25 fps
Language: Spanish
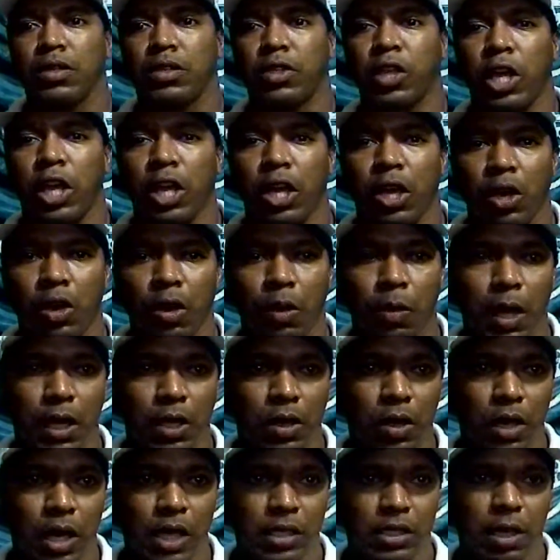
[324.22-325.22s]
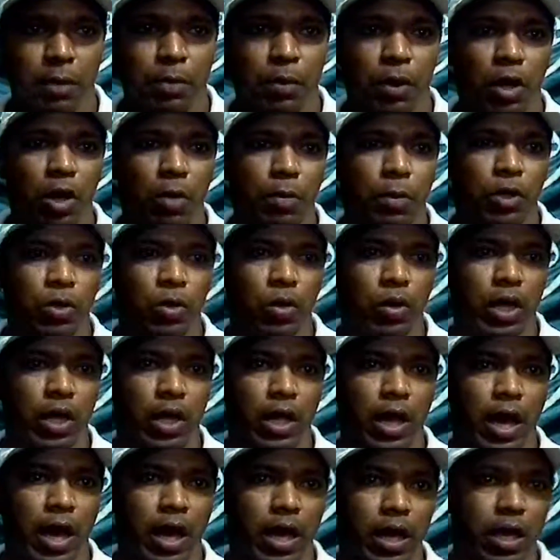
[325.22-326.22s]
Sí, Osvaldo, gracias por la
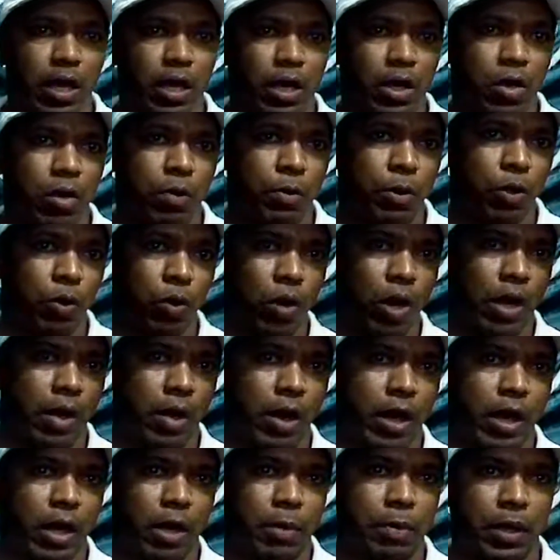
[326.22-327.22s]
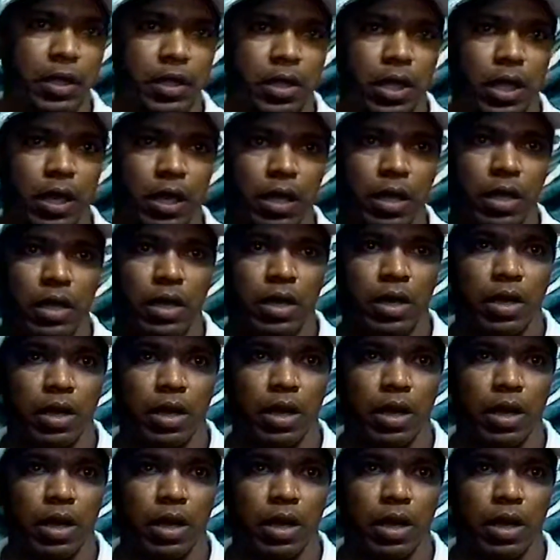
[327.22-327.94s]
oportunidad y como tú lo acabas de repetir,